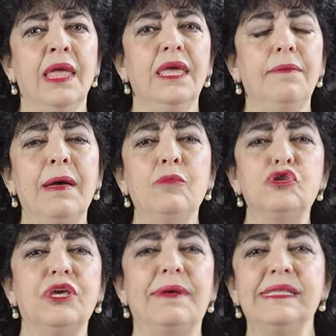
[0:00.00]
y
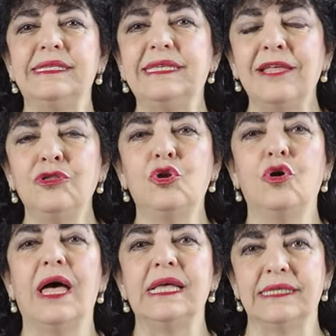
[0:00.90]
vamos
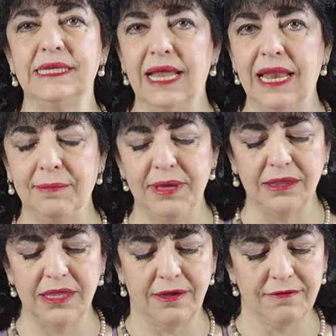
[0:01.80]
avanzando hacia la
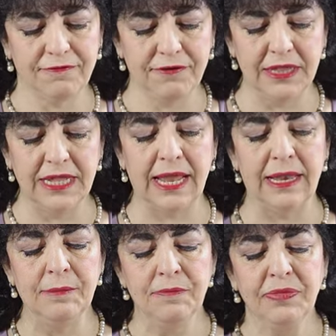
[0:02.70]
meta
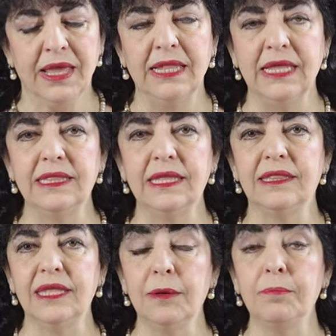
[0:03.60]
final. En este
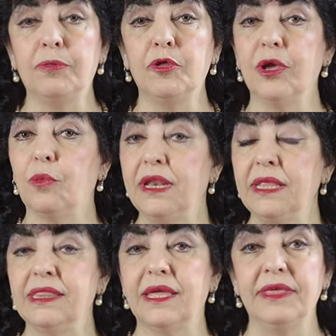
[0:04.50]
tiempo de
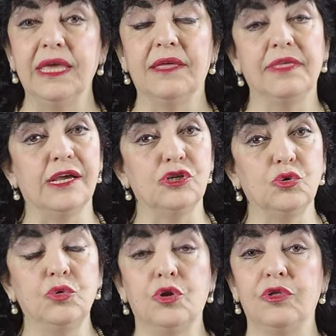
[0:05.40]
40 días de
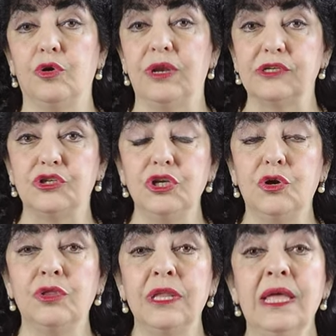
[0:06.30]
ayuno, de
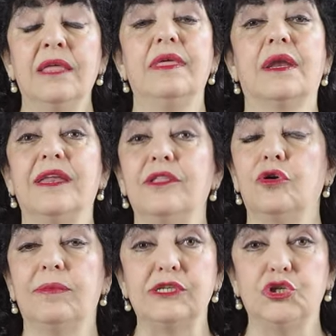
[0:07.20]
oración, de
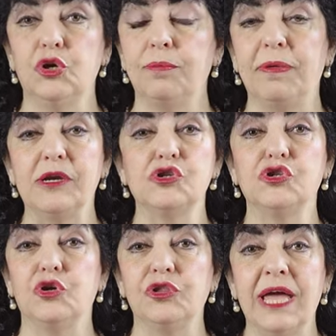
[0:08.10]
renovación
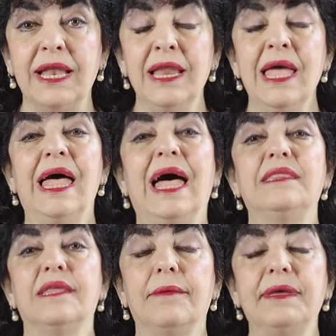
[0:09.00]
personal,
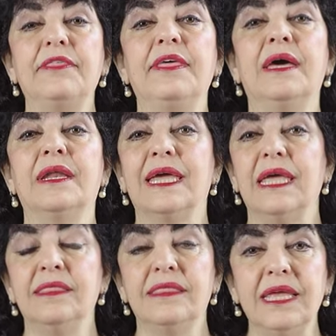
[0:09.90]
a través de
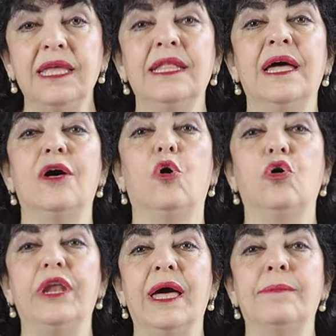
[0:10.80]
Argentina
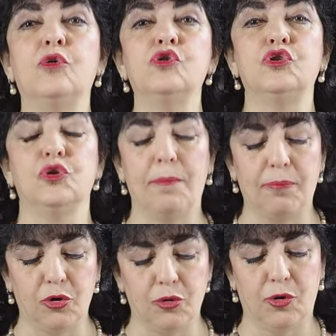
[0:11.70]
oramos
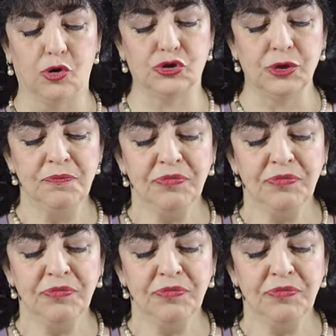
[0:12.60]
por vos.